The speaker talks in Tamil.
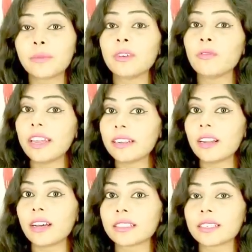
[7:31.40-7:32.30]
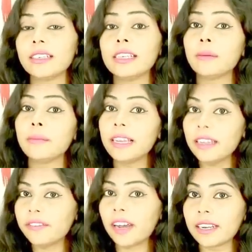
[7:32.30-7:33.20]
நமக்கு வெயிட் லாஸ்க்கு இல்லை
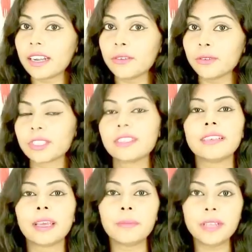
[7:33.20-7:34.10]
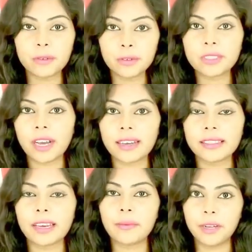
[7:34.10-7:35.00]
பெல்லி ஃபேட் ரெடியூஸ்க்கு எப்படி யூஸ்
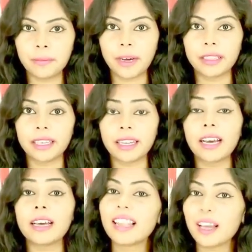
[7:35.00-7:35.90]
ஆகுது அப்படின்னு பார்த்தீங்கன்னா